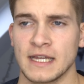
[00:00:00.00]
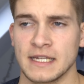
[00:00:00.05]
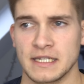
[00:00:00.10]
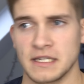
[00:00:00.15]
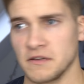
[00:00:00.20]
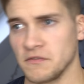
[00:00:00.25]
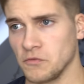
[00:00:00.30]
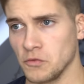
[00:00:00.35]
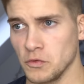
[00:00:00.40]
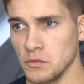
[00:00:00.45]

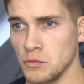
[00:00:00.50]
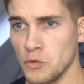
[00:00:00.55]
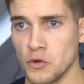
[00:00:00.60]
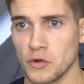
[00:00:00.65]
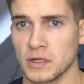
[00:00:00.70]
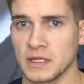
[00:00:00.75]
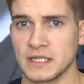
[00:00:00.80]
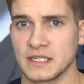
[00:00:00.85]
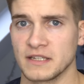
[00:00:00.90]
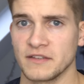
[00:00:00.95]
der wohl
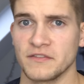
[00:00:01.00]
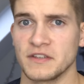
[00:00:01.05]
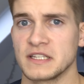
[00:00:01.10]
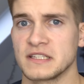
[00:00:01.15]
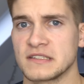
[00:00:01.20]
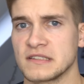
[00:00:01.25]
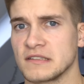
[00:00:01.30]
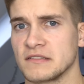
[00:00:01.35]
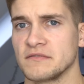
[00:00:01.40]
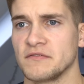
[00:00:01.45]
möglich
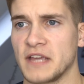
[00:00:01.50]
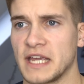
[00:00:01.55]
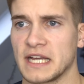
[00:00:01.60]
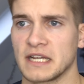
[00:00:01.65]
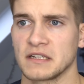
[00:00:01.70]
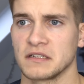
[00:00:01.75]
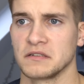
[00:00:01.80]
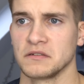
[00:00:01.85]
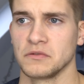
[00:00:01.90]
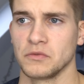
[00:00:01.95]
gewesen
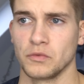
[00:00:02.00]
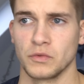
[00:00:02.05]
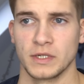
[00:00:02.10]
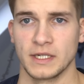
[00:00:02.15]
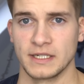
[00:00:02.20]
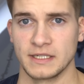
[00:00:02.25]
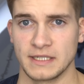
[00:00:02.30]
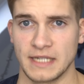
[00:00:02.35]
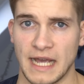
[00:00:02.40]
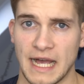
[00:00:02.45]
wäre,
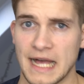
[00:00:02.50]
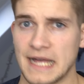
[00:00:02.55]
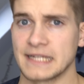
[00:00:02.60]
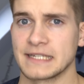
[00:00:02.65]
oder der